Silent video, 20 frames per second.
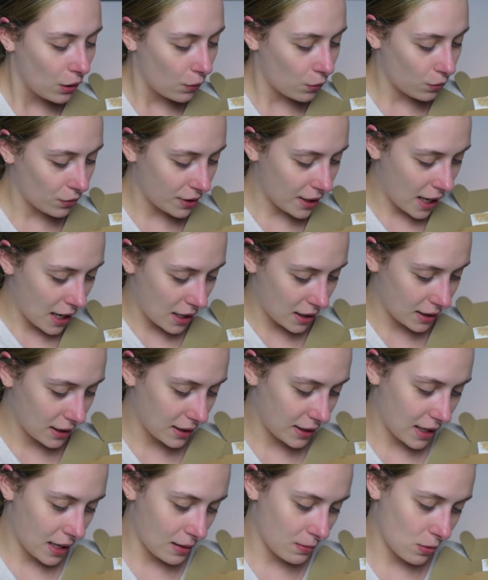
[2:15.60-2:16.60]
On a
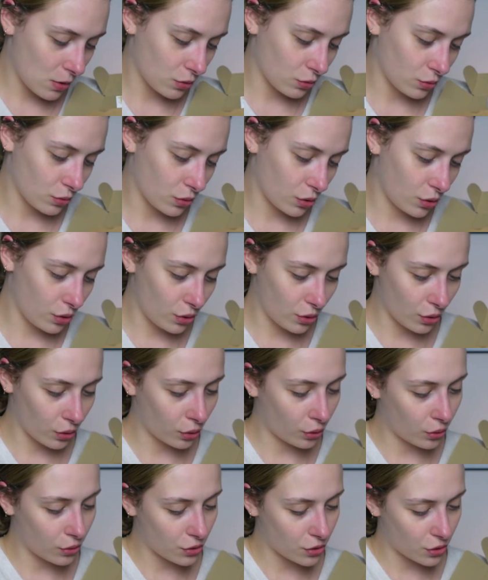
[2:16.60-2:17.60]
également donc le
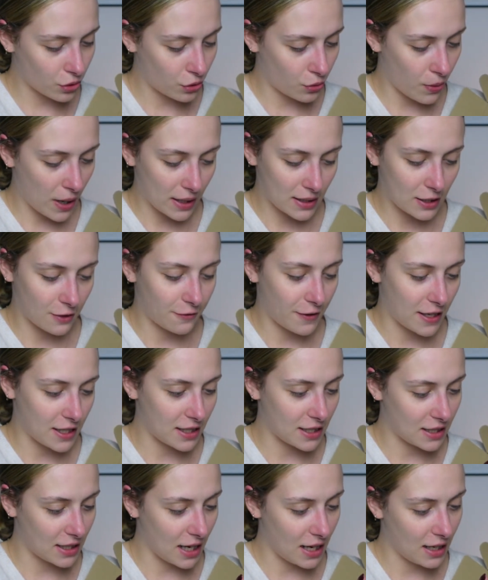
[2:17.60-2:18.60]
Rose Quartz
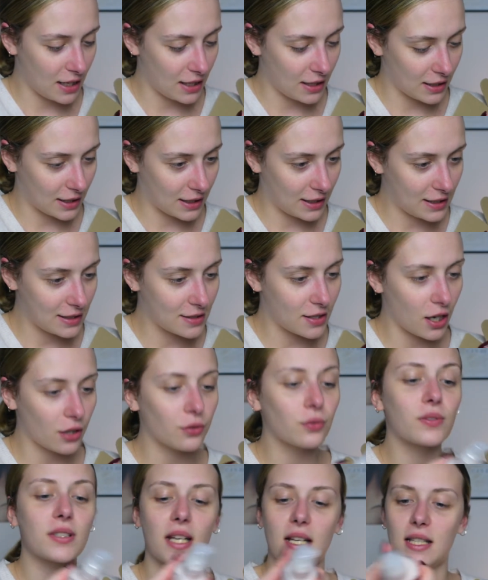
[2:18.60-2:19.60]
Facial Cleanser.
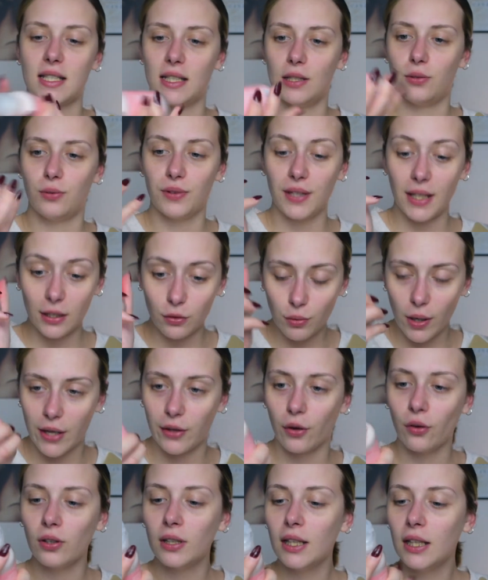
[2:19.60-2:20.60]
Donc ça, c'est le
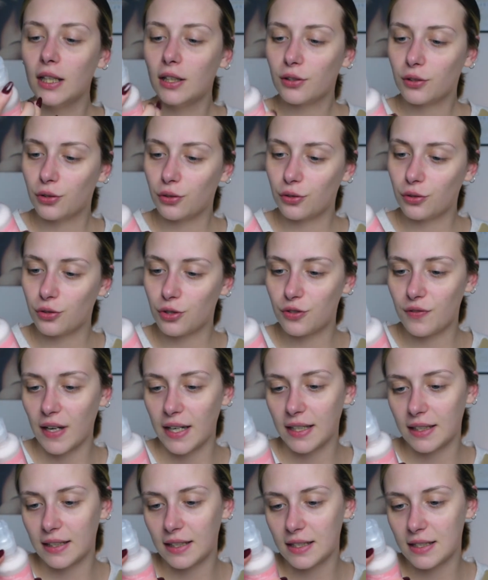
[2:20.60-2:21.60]
nettoyant que je vais
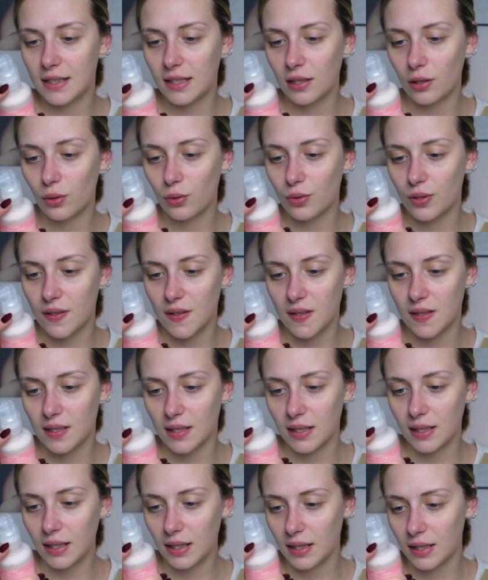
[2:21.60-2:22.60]
aller tester
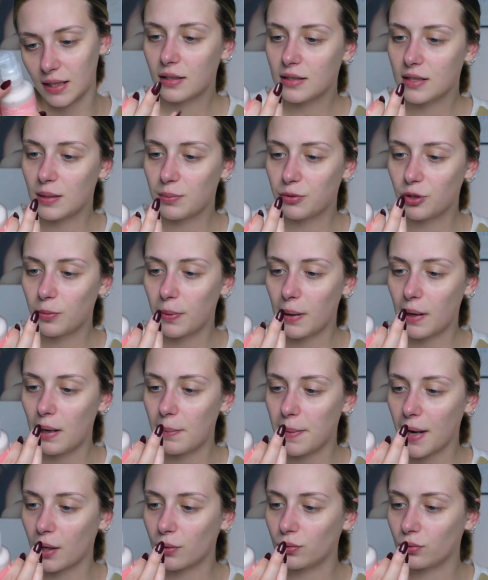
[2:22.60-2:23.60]
aussi. C'est plutôt pas
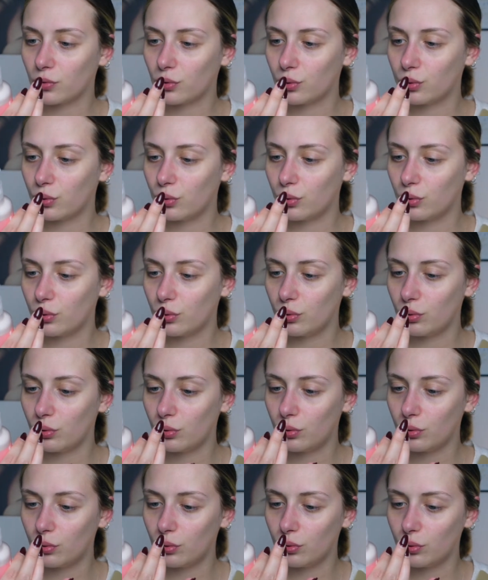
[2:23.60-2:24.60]
mal. Par contre,
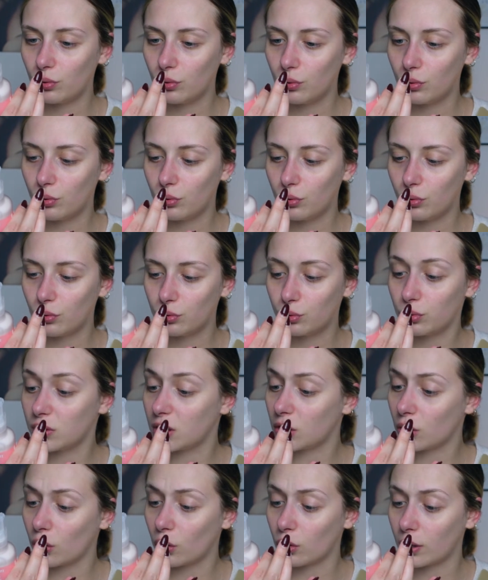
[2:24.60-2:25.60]
tout, tout
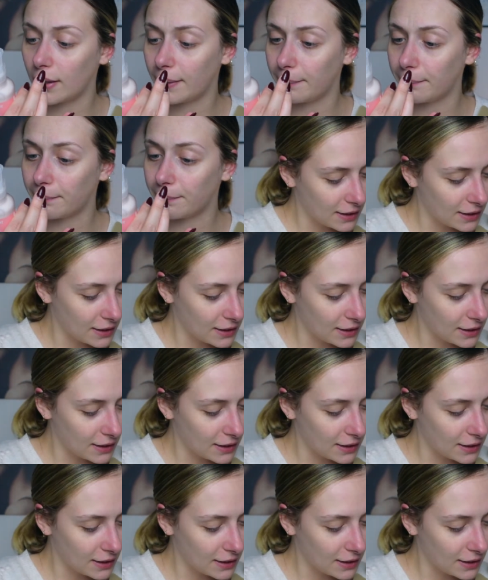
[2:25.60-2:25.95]
est en anglais.